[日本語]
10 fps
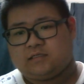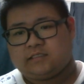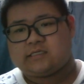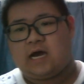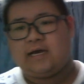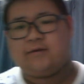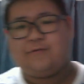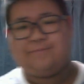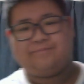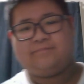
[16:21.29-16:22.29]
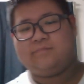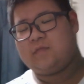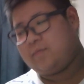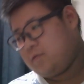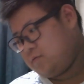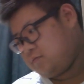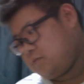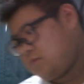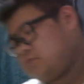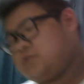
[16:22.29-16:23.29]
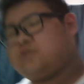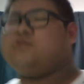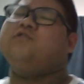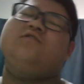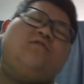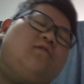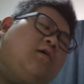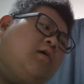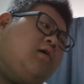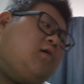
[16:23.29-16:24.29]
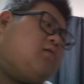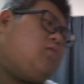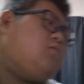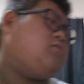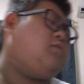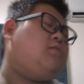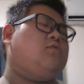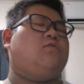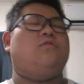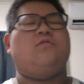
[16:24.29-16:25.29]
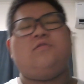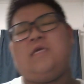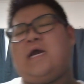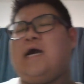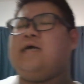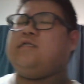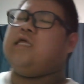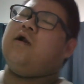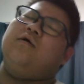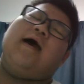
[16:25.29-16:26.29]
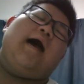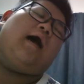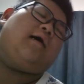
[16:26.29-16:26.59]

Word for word: いつか入ろう。うん、多分今今週中、今週中には入るだろうな。